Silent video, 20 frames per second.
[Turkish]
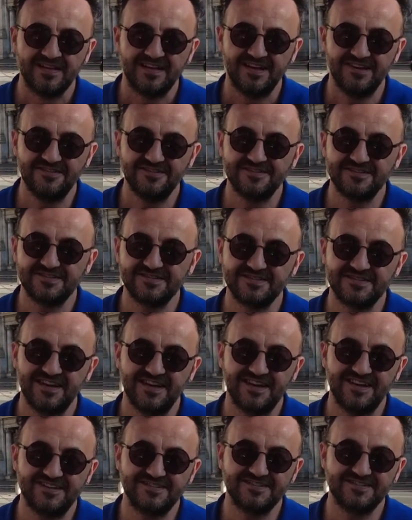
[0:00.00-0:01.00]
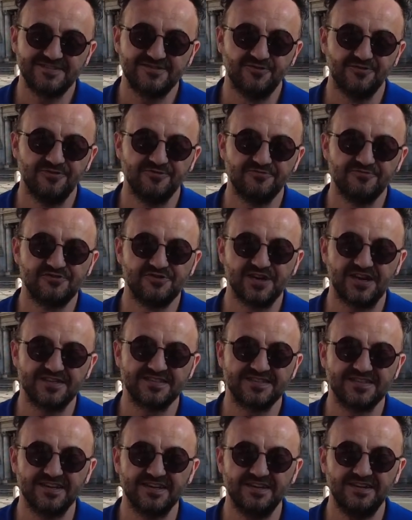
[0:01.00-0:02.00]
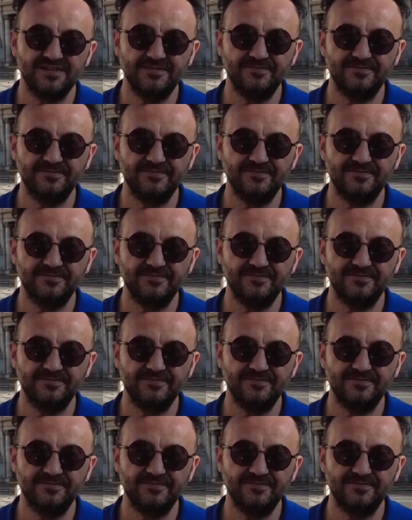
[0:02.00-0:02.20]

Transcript: Evet eğer yolun düşerse